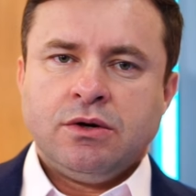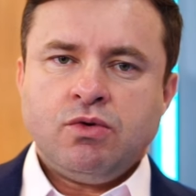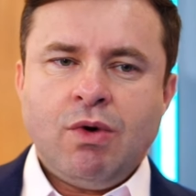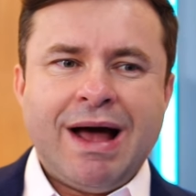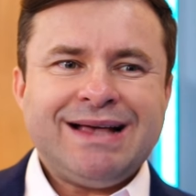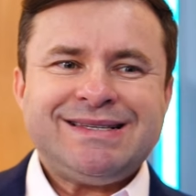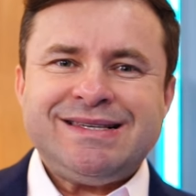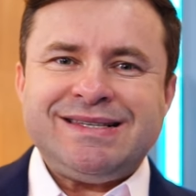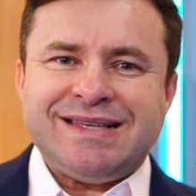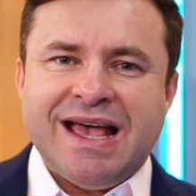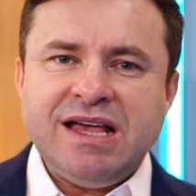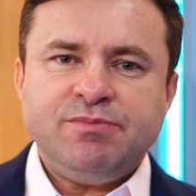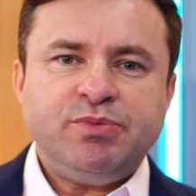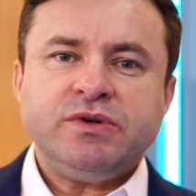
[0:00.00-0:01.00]
quase
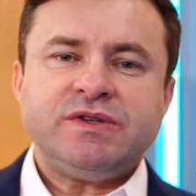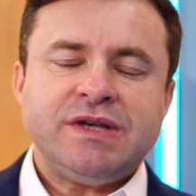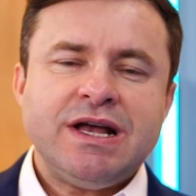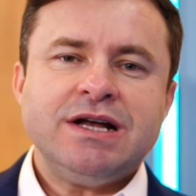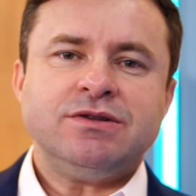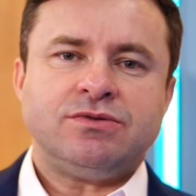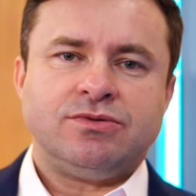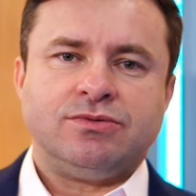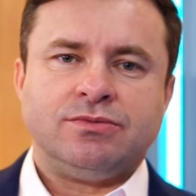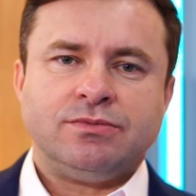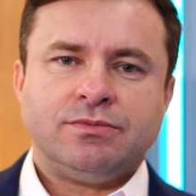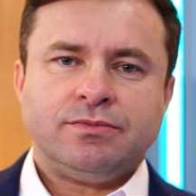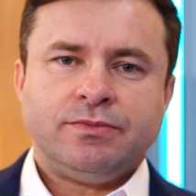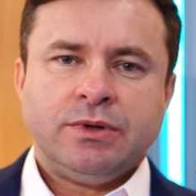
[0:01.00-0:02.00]
100%.
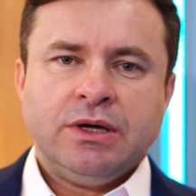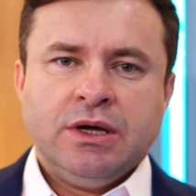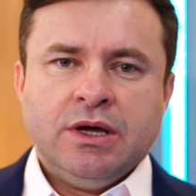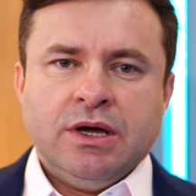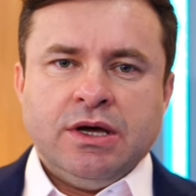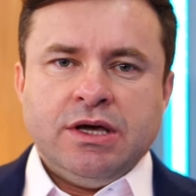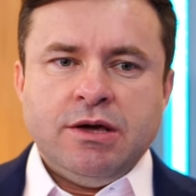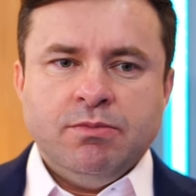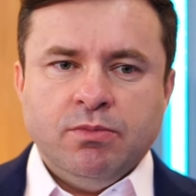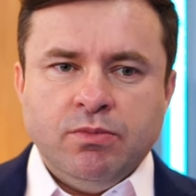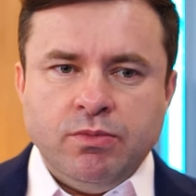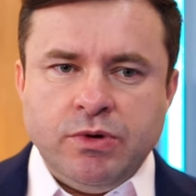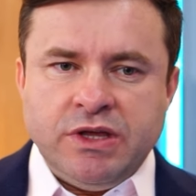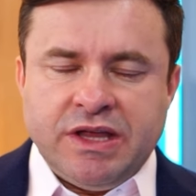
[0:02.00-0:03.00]

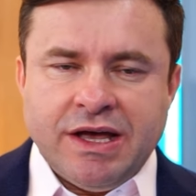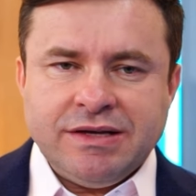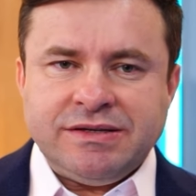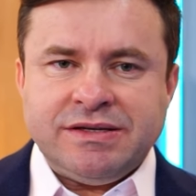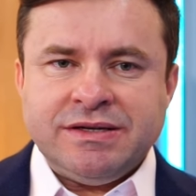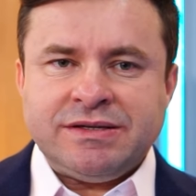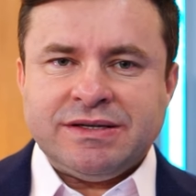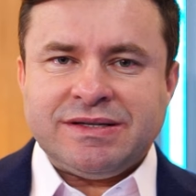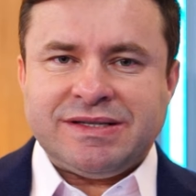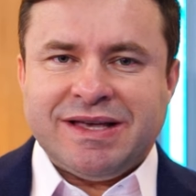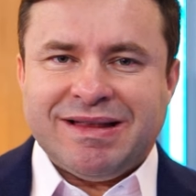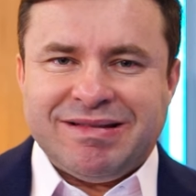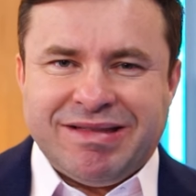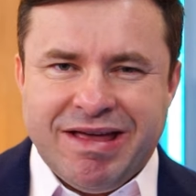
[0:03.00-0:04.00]
E, e desses
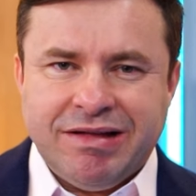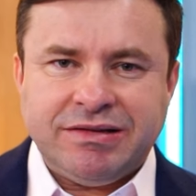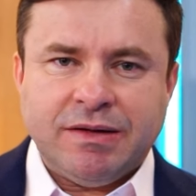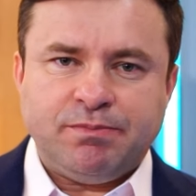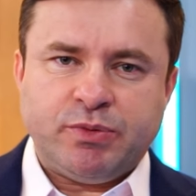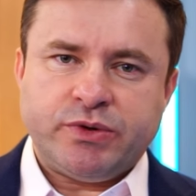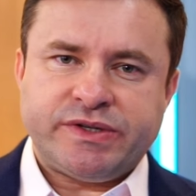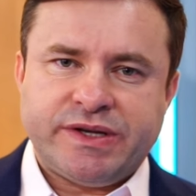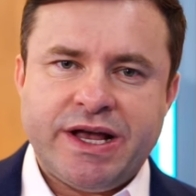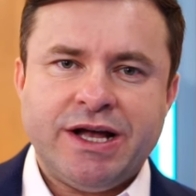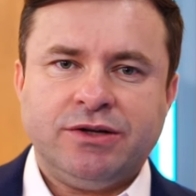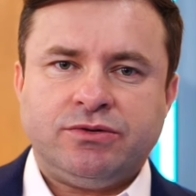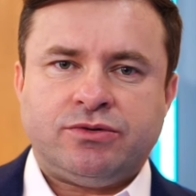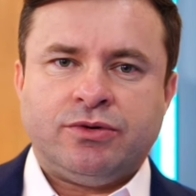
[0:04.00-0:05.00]

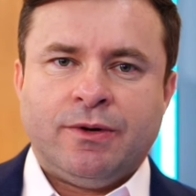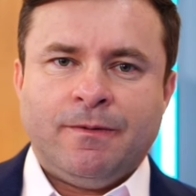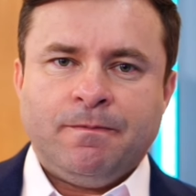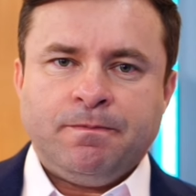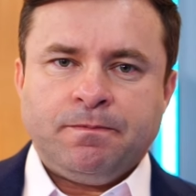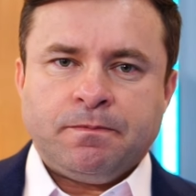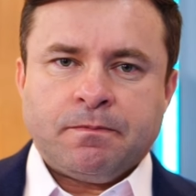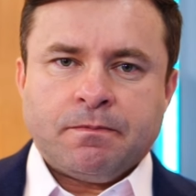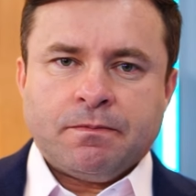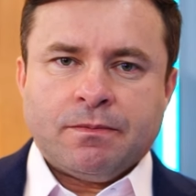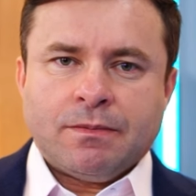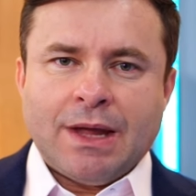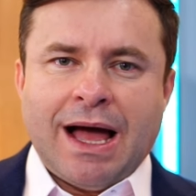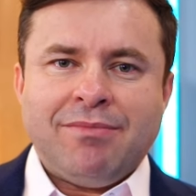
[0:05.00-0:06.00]
70%,
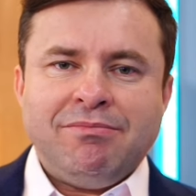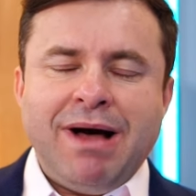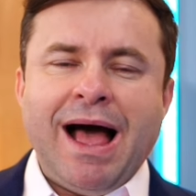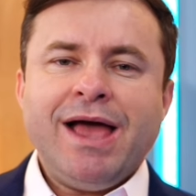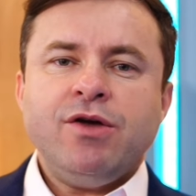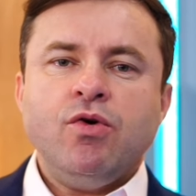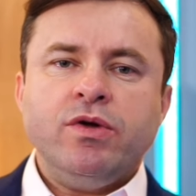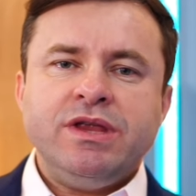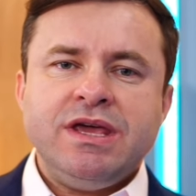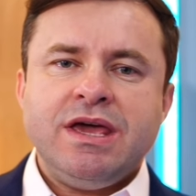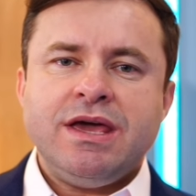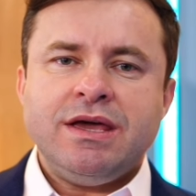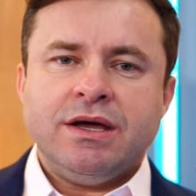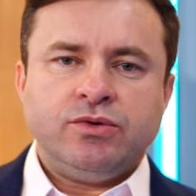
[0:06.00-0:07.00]
a
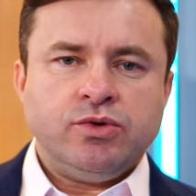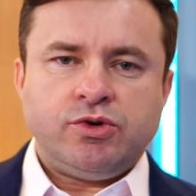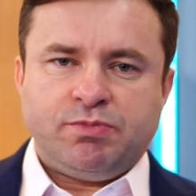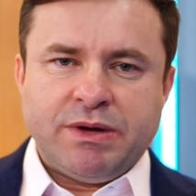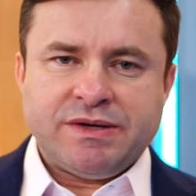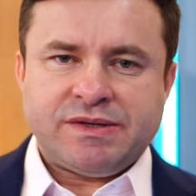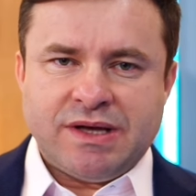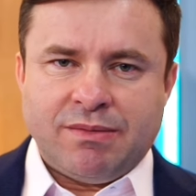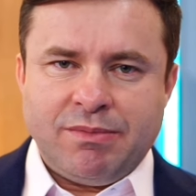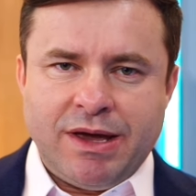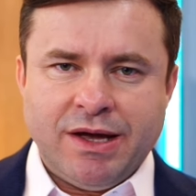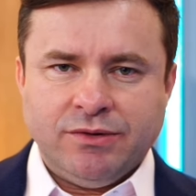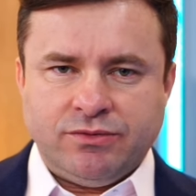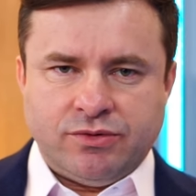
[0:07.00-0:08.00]
maioria dos
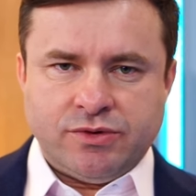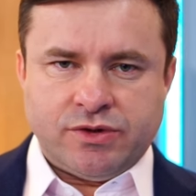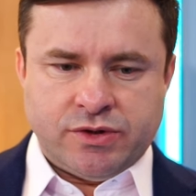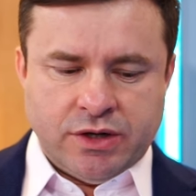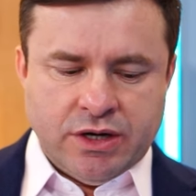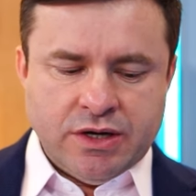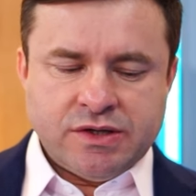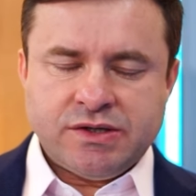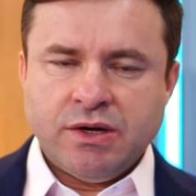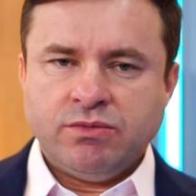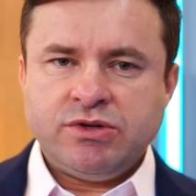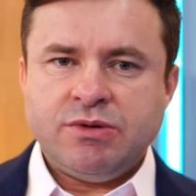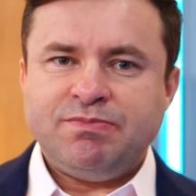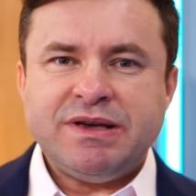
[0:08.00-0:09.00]
pensamentos
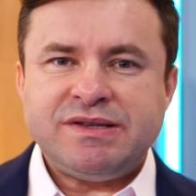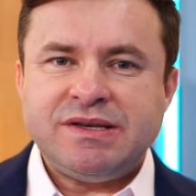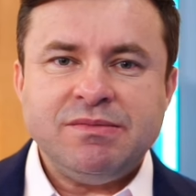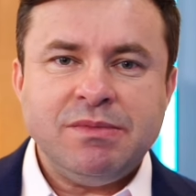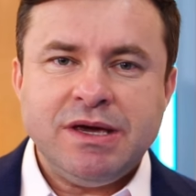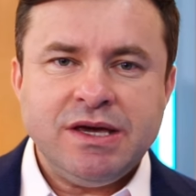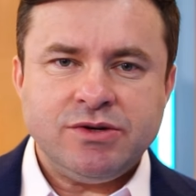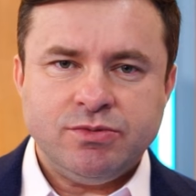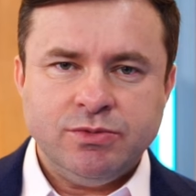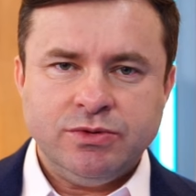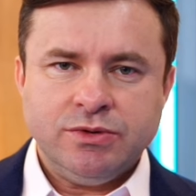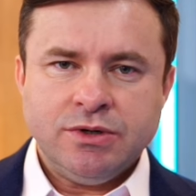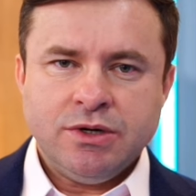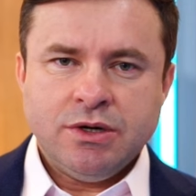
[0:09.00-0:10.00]
são de
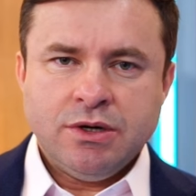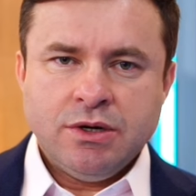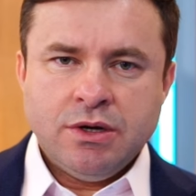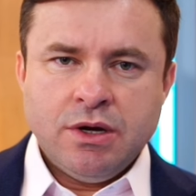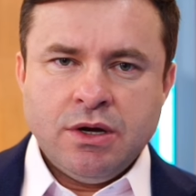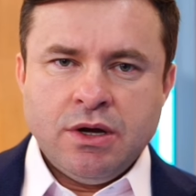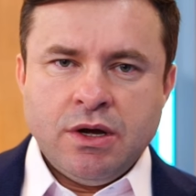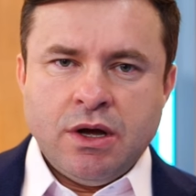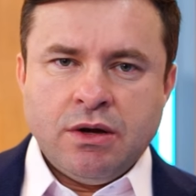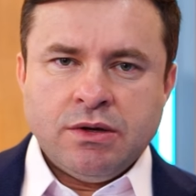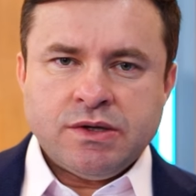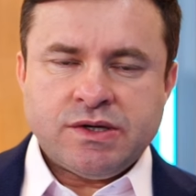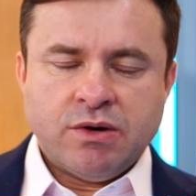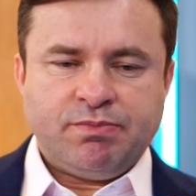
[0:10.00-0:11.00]
pessimismo,
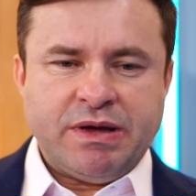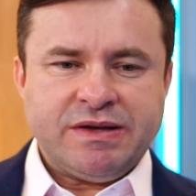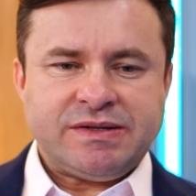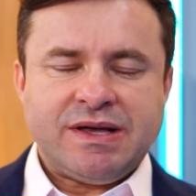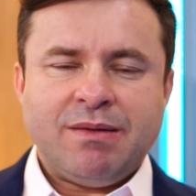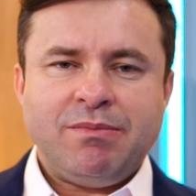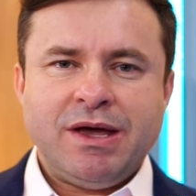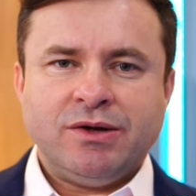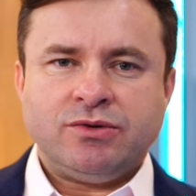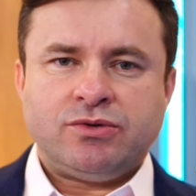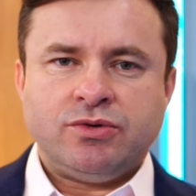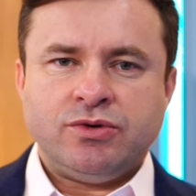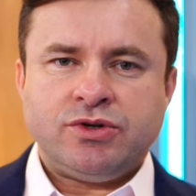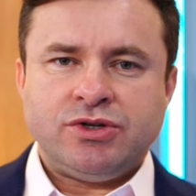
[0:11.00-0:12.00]
são
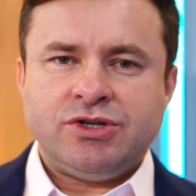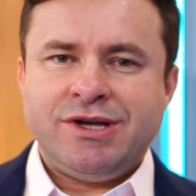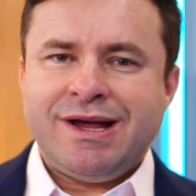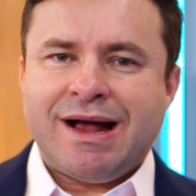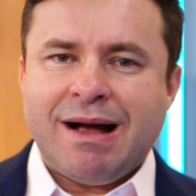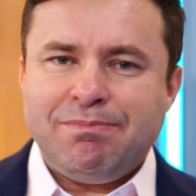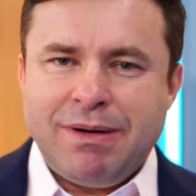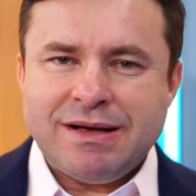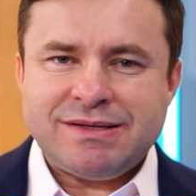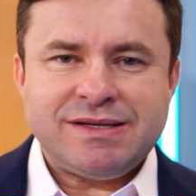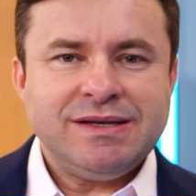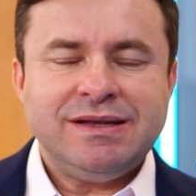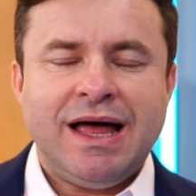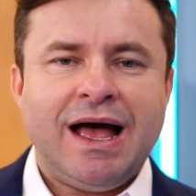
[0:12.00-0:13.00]
pensamentos de
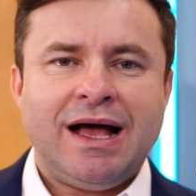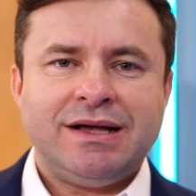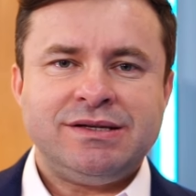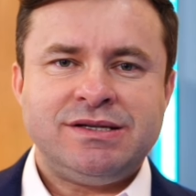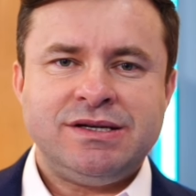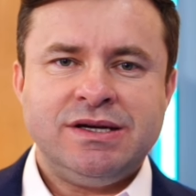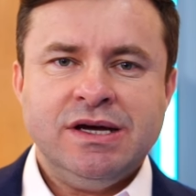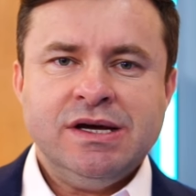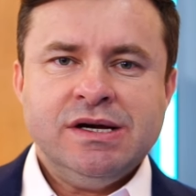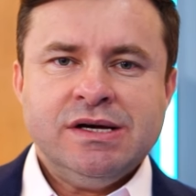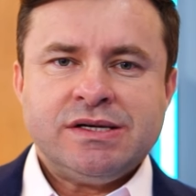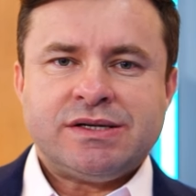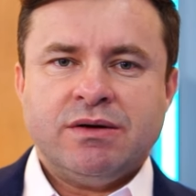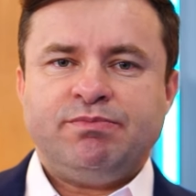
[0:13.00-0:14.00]
incapacidade,
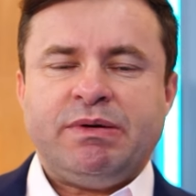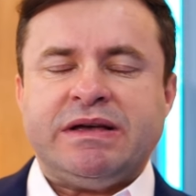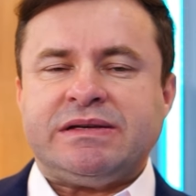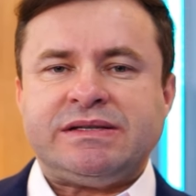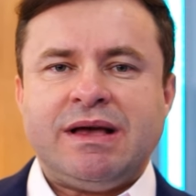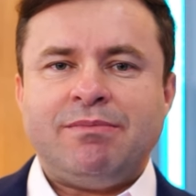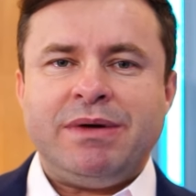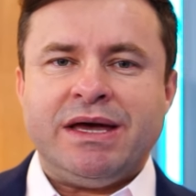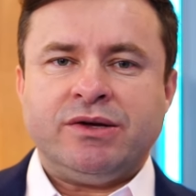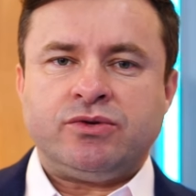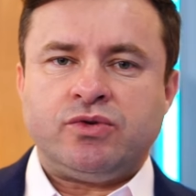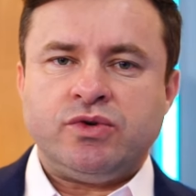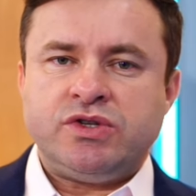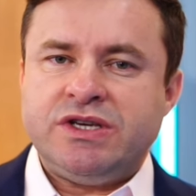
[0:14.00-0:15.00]
são
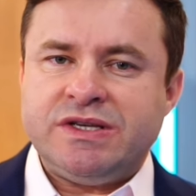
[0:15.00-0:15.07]
pensamentos de